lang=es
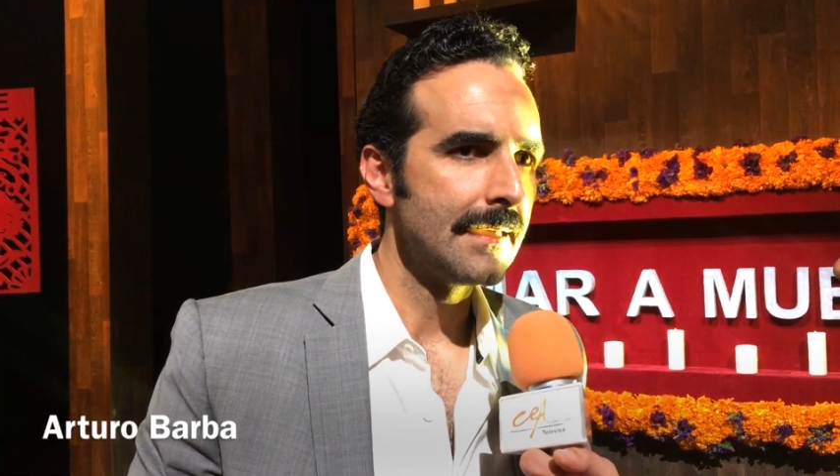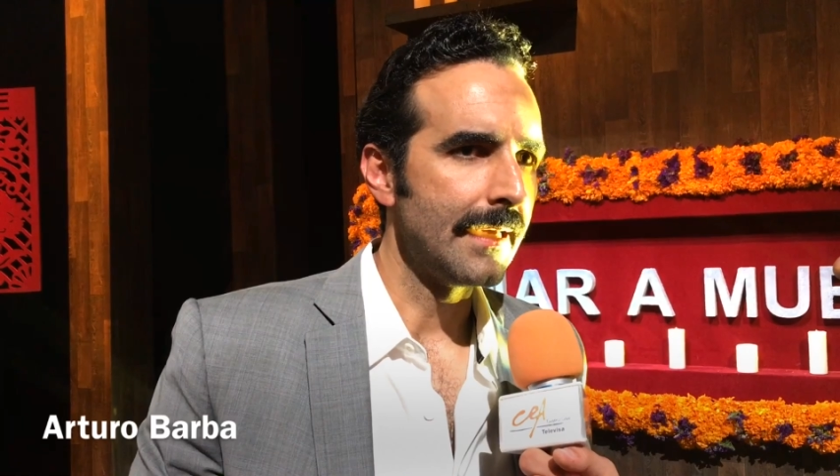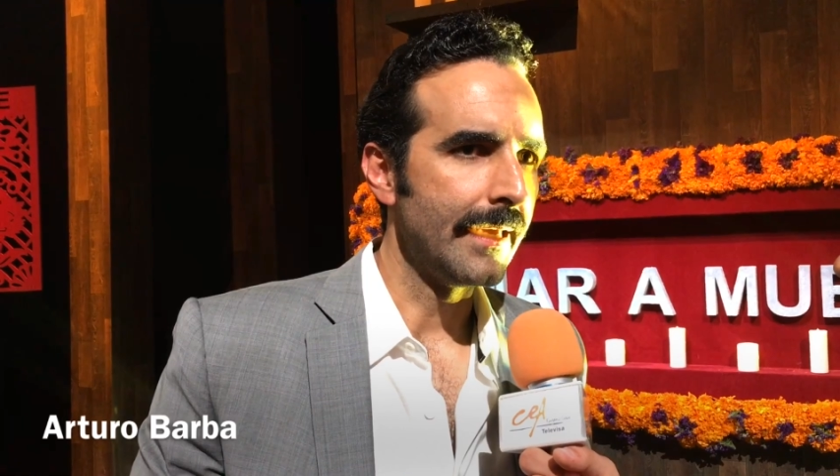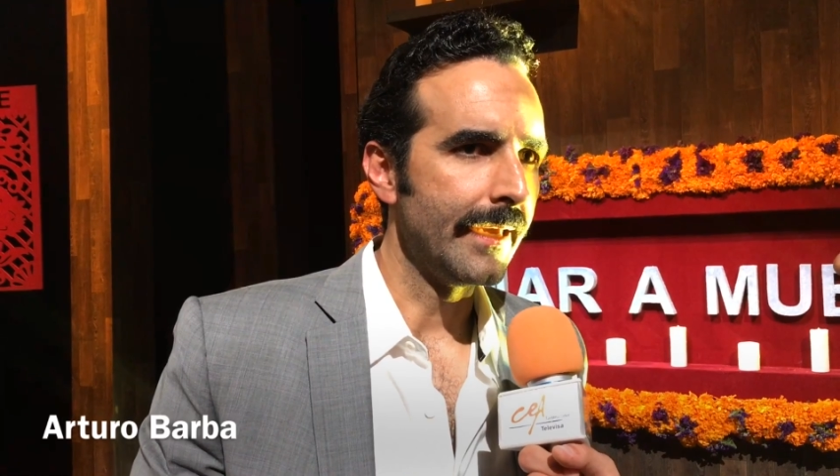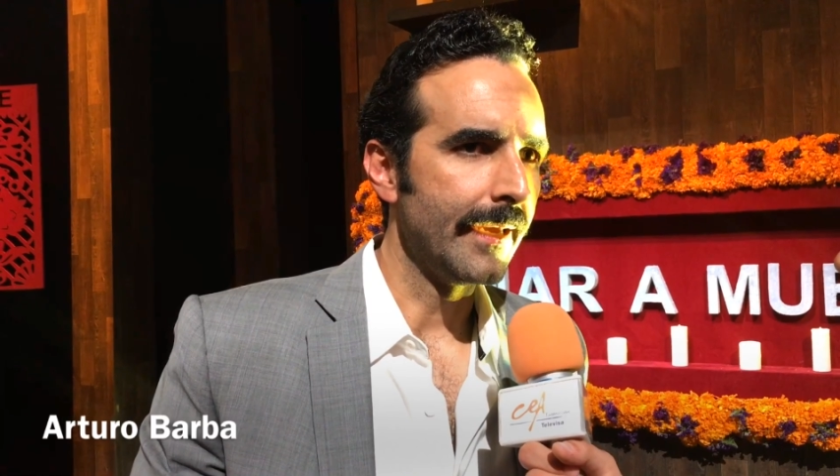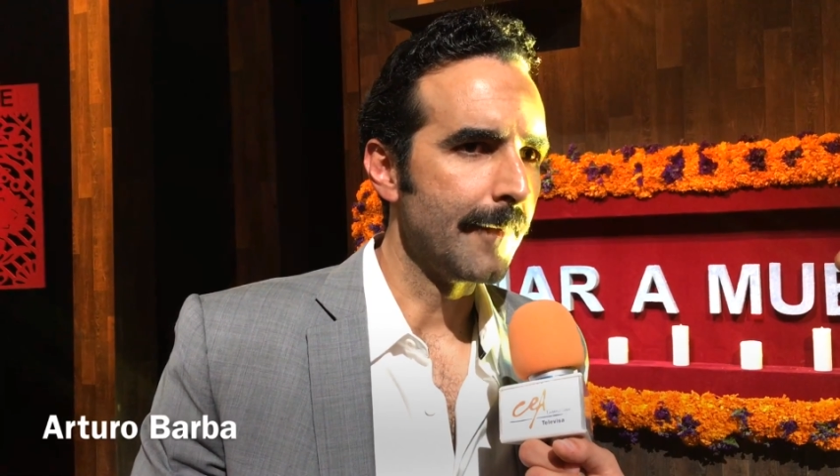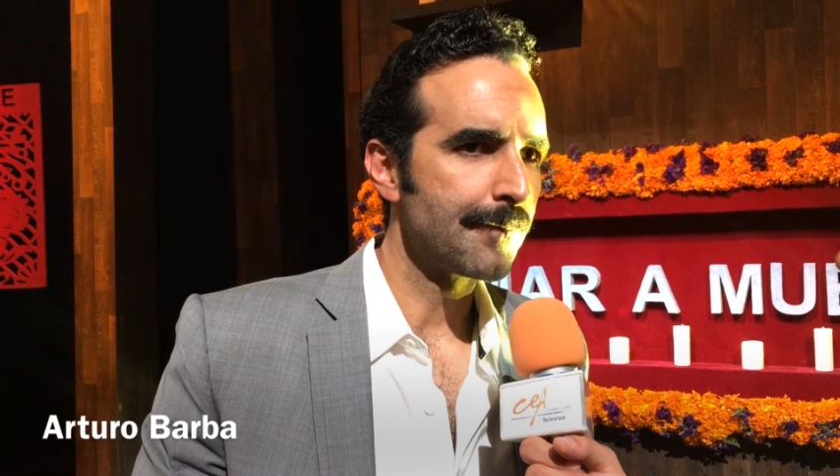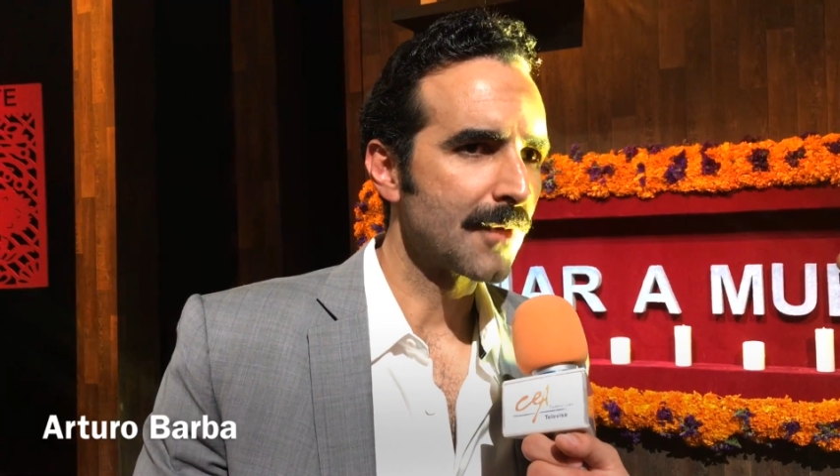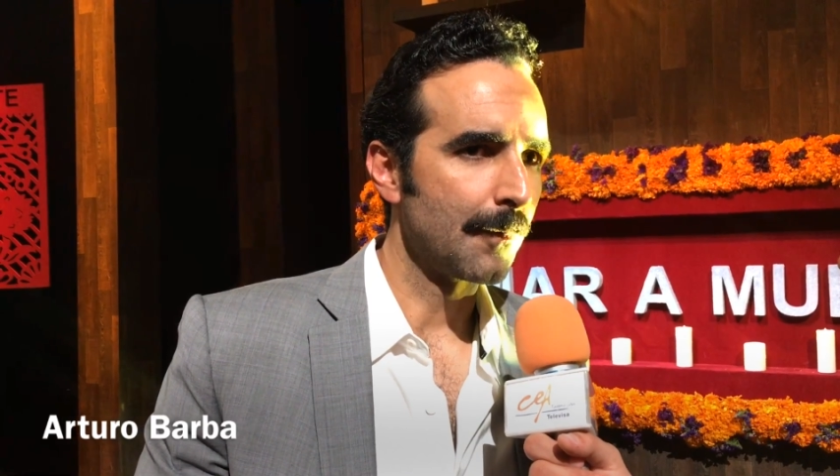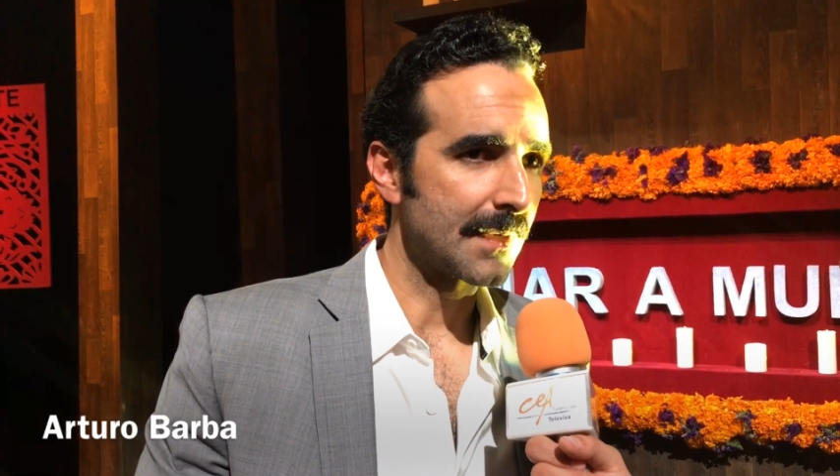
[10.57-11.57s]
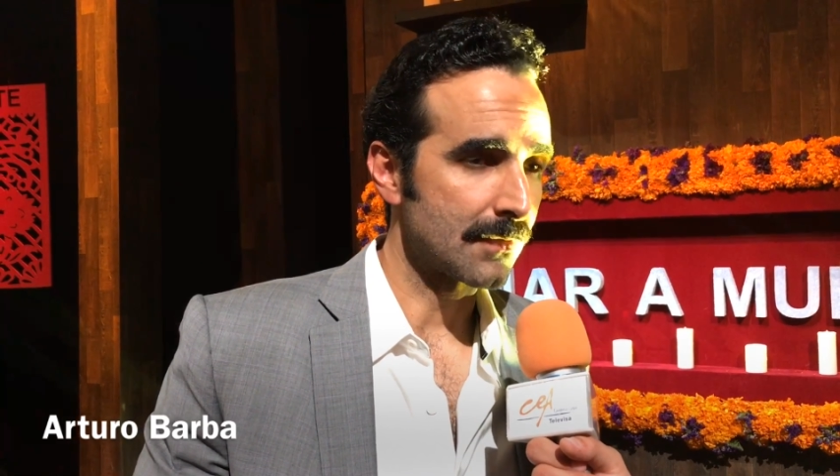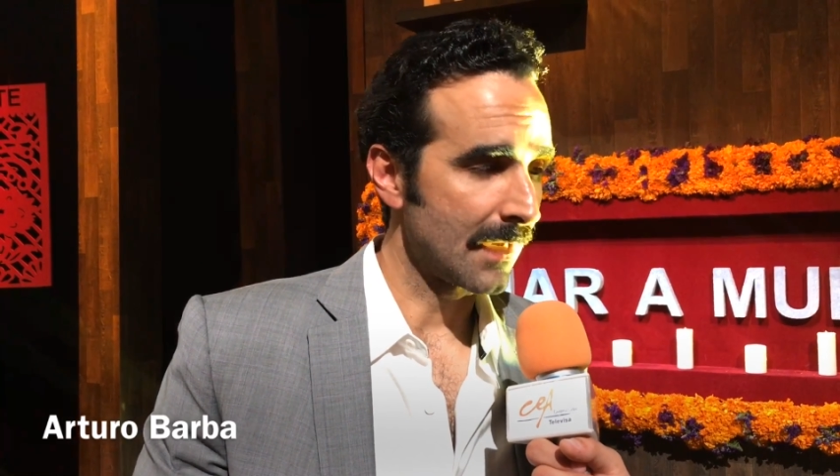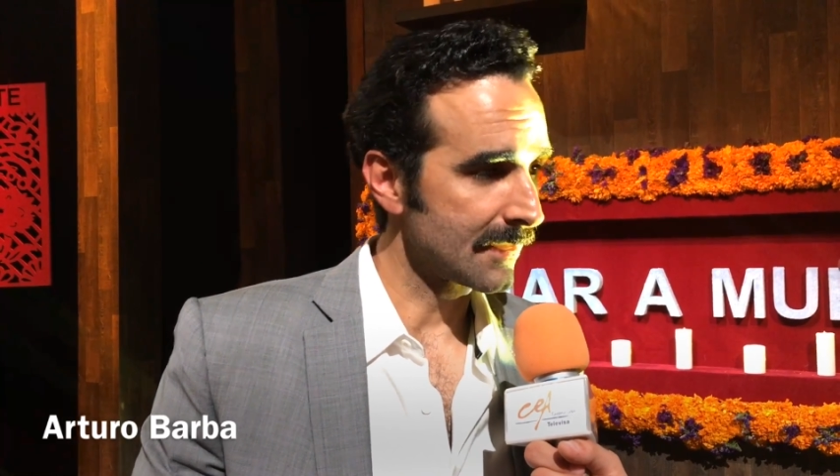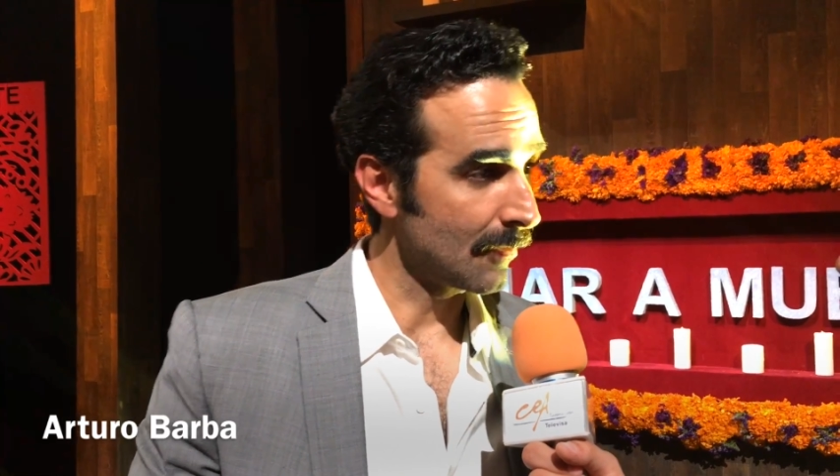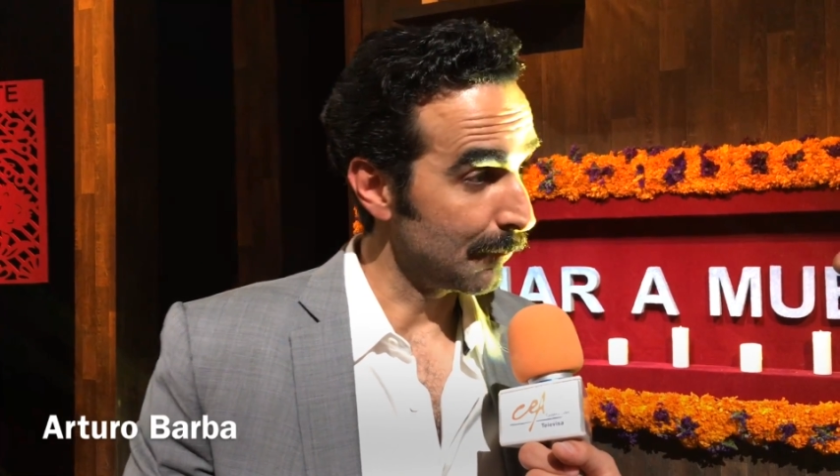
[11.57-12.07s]
eh, con
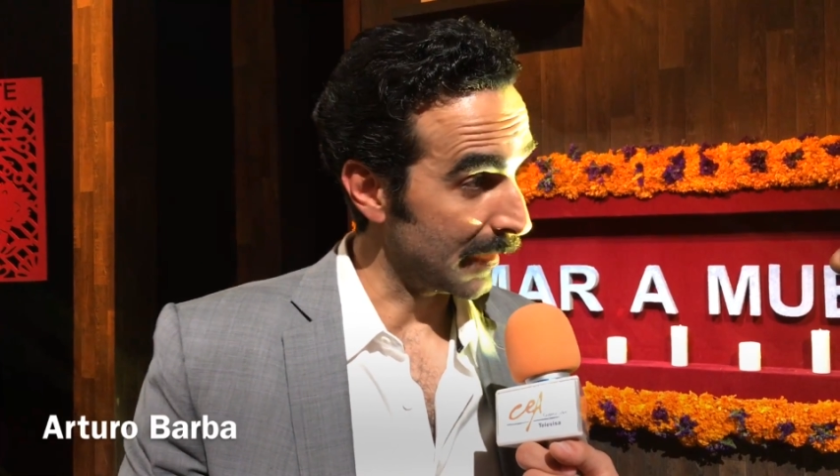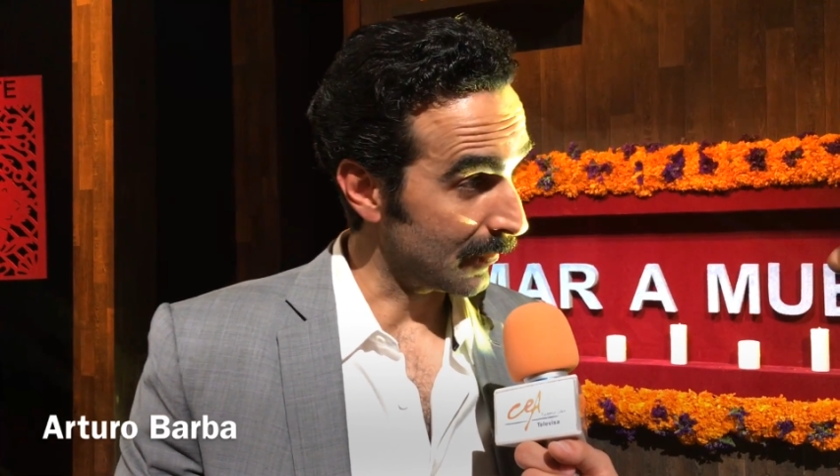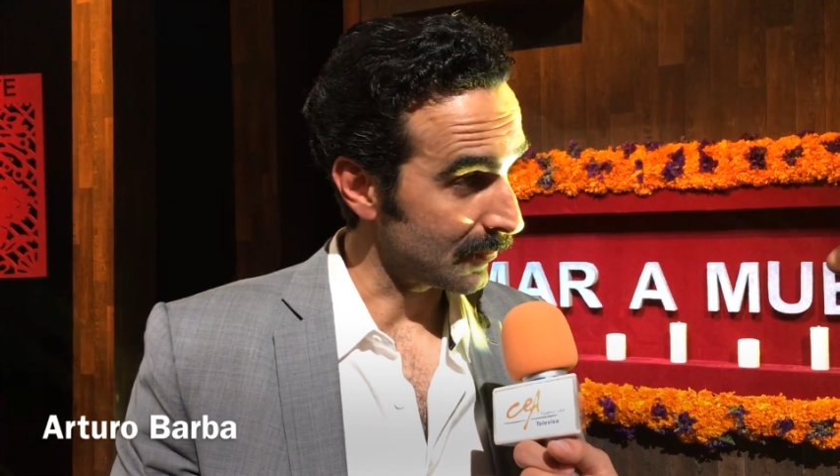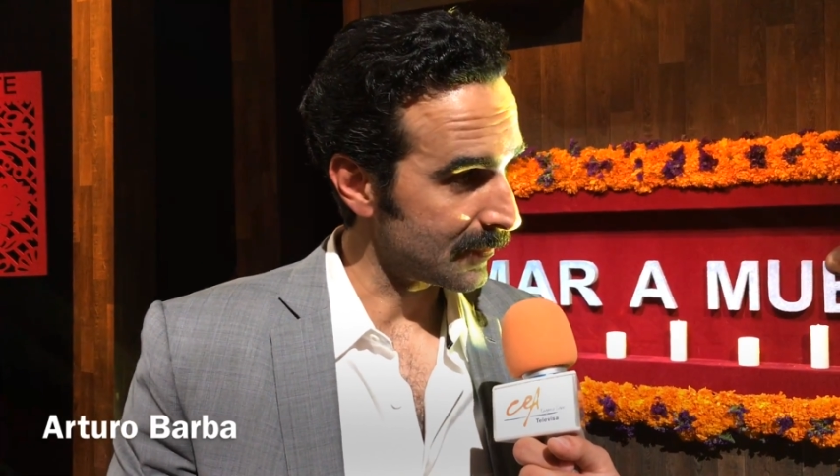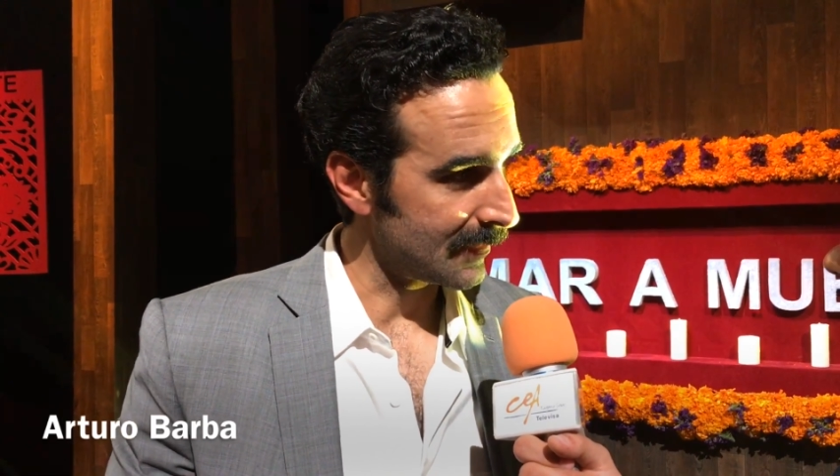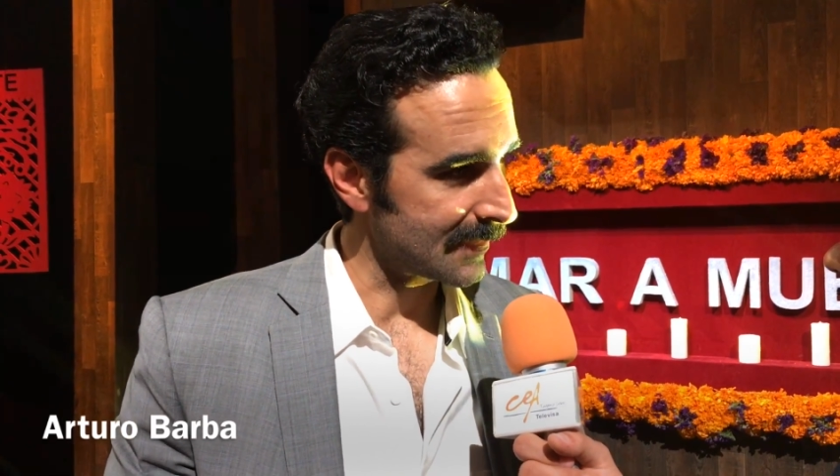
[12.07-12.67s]
personajes complejos